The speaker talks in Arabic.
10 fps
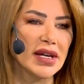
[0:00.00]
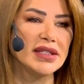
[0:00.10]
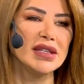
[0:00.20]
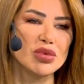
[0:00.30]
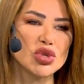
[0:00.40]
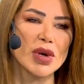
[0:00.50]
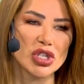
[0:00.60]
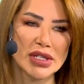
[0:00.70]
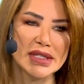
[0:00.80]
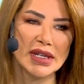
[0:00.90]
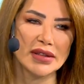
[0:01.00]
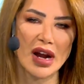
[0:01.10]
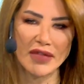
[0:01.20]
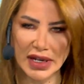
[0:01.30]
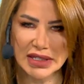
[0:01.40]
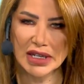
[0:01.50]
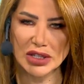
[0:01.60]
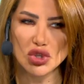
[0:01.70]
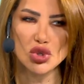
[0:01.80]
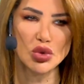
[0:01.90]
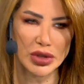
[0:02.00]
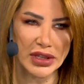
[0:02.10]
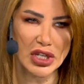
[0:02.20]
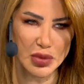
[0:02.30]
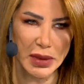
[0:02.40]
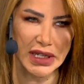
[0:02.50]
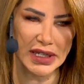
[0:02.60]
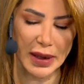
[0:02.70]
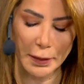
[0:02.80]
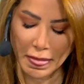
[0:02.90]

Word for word: كتير بيشبه شخصية رهف على سيرة الزيوت التجميلية